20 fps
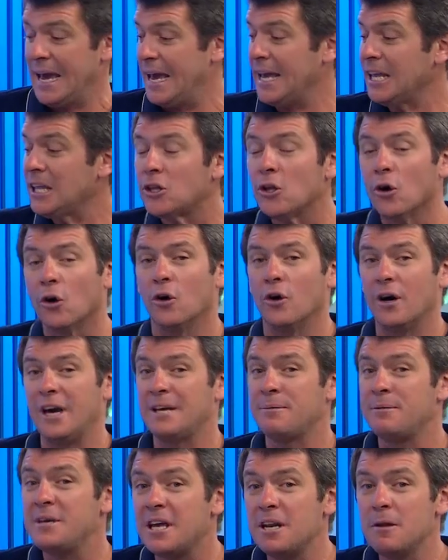Esto
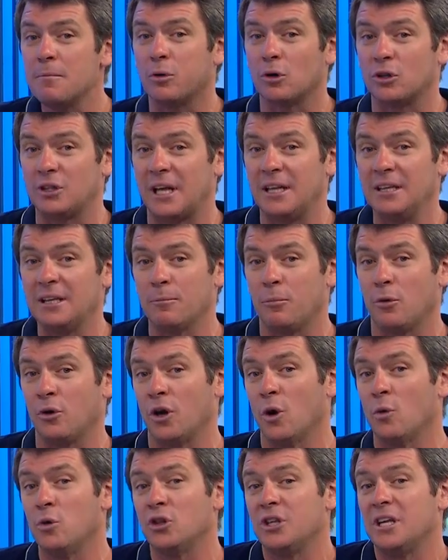es bien importante
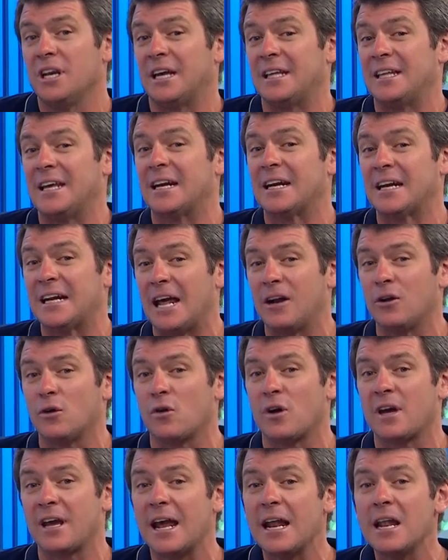porque uno tiene que tener claro
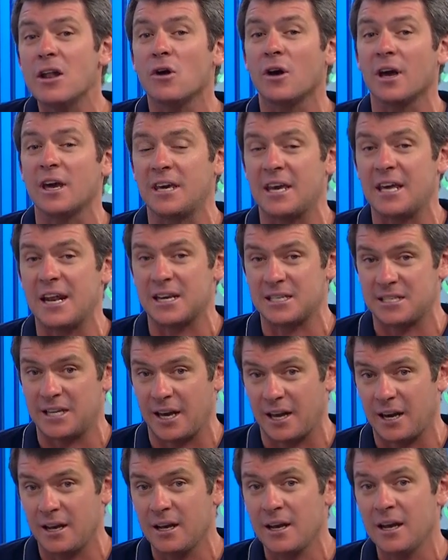qué es lo que quiere
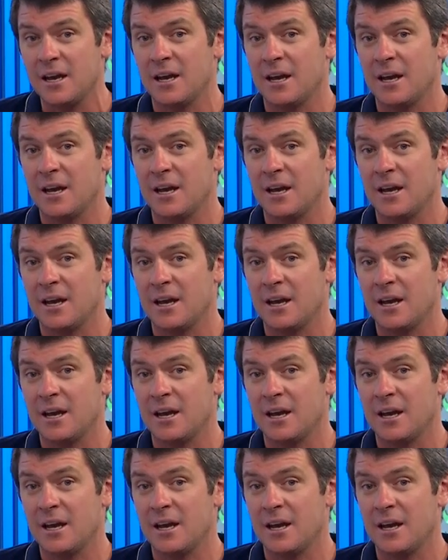hacer,